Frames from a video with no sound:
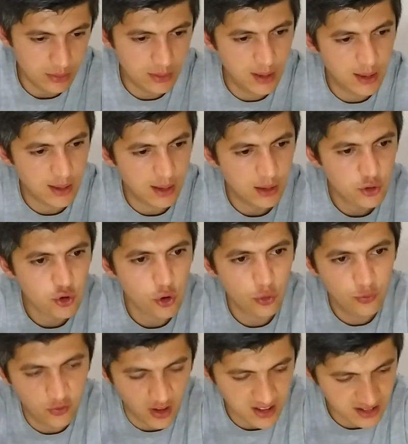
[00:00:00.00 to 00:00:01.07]
herhalde
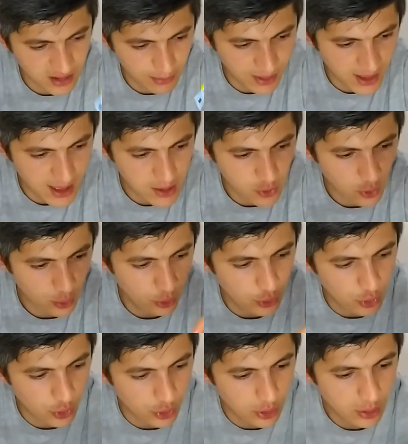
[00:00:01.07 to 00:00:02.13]
çok fazla bilen yok
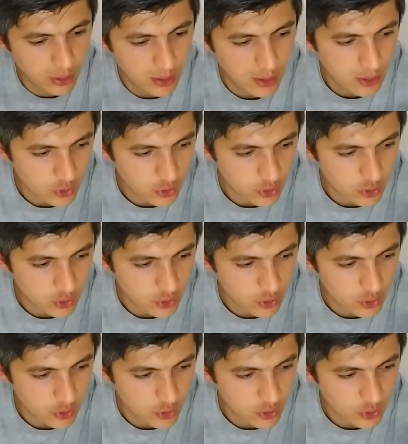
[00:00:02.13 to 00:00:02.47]
bu ürünü.